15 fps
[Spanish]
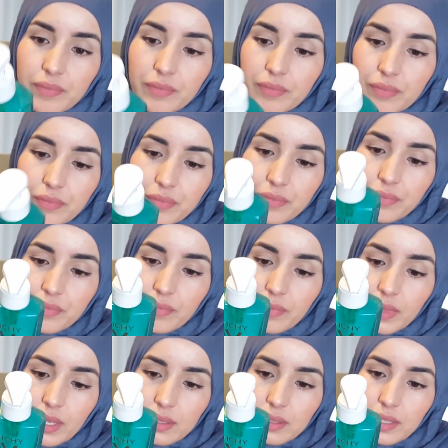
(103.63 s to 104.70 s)
Mm,
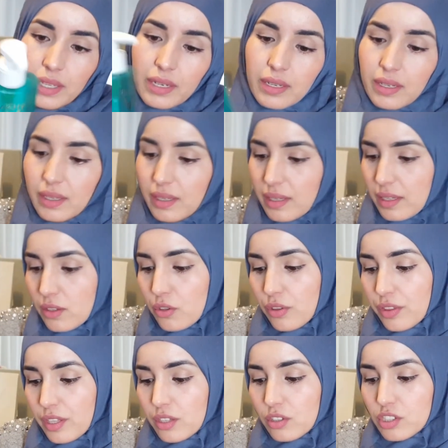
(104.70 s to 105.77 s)
tiene
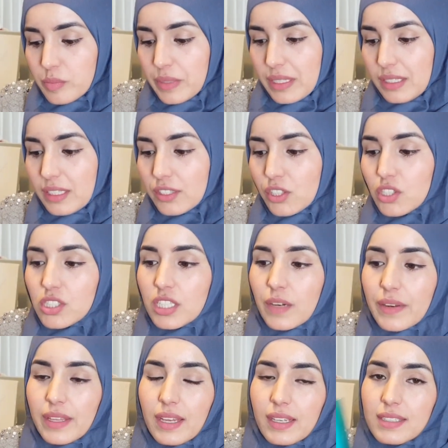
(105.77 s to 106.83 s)
200 mililitros, la
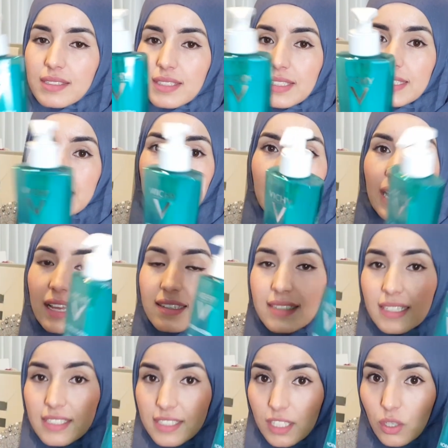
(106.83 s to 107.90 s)
verdad es que este ya
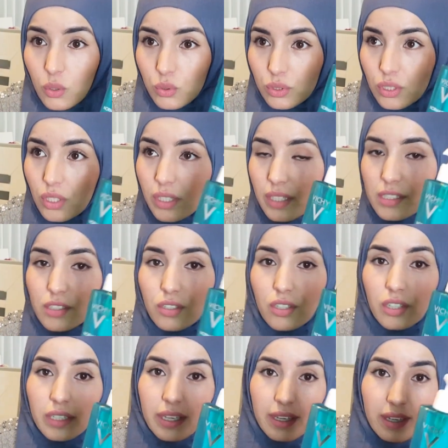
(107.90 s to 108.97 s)
es el segundo que,
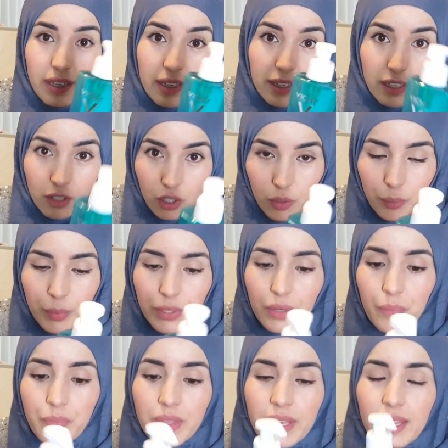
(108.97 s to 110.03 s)
esto, que, que compro.
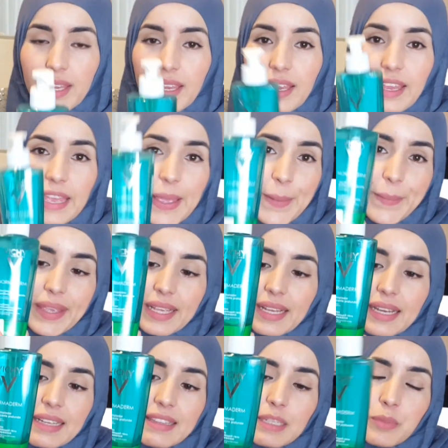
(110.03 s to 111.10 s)
Eh, me
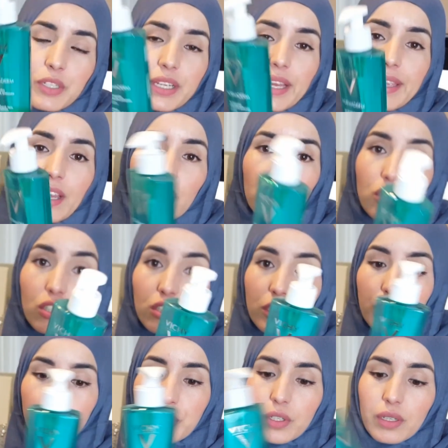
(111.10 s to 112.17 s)
encanta porque hay otro
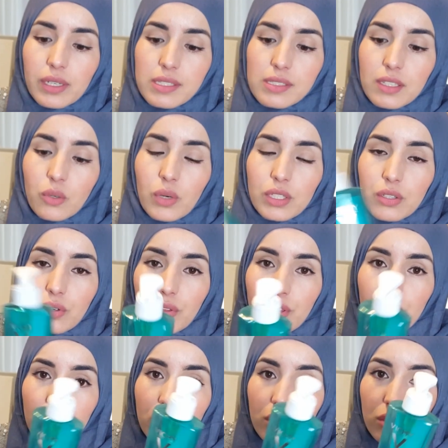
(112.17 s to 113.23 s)
tipo que es de
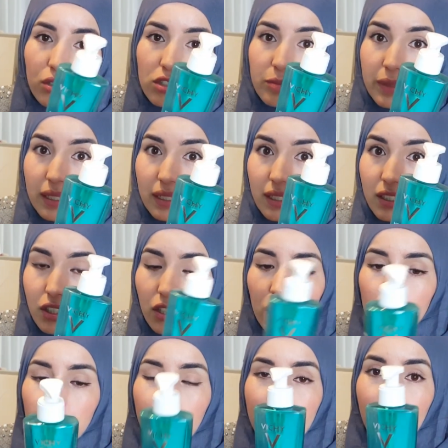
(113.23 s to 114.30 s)
400
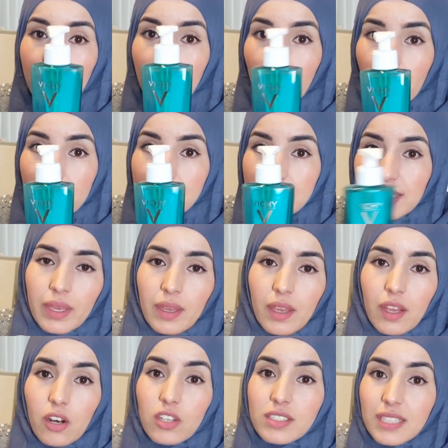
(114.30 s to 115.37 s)
mililitros, parecido a este.
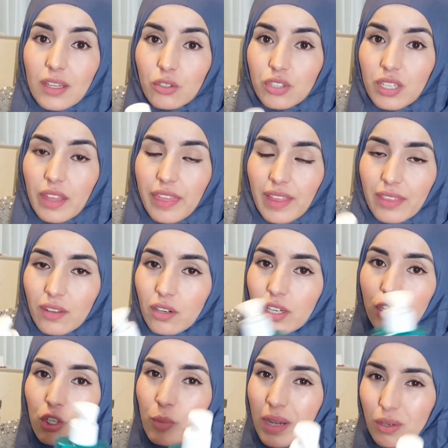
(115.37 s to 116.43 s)
Lo he estado utilizando
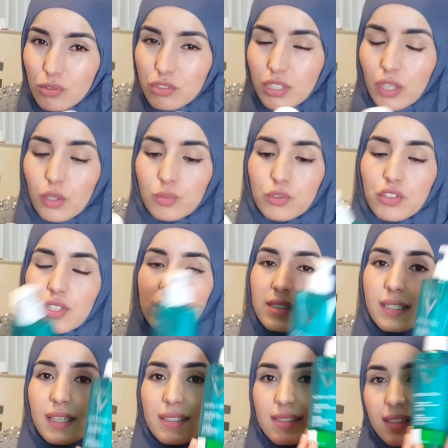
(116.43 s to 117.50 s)
y no me ha gustado mucho,
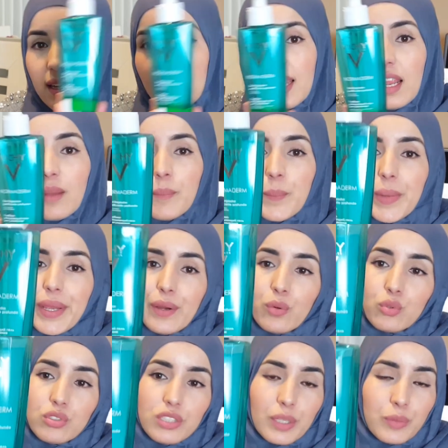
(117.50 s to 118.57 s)
así que este me
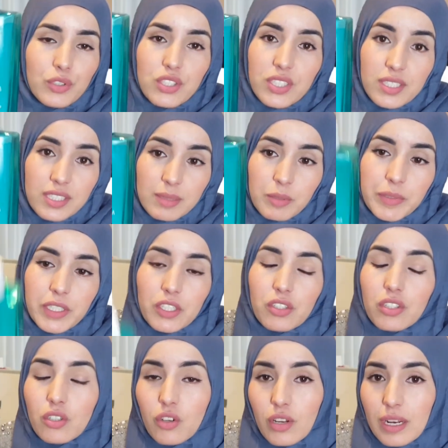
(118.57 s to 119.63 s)
gusta muchísimo porque
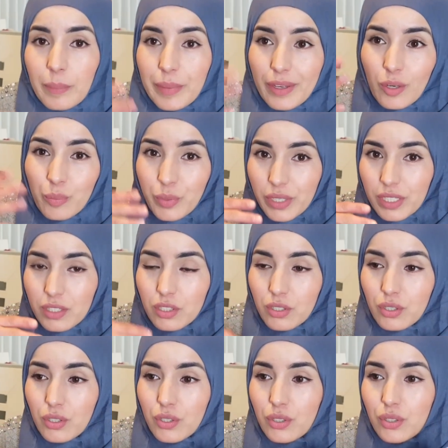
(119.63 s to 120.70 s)
yo tengo la piel un
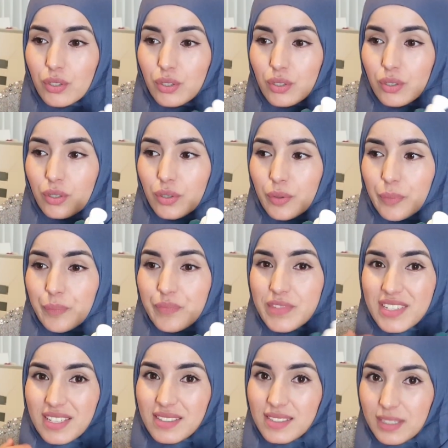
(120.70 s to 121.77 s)
poquito
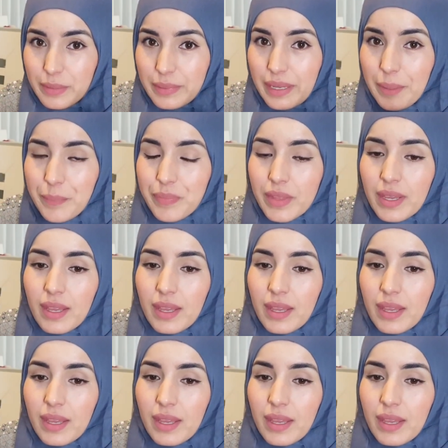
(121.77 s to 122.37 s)
sensible.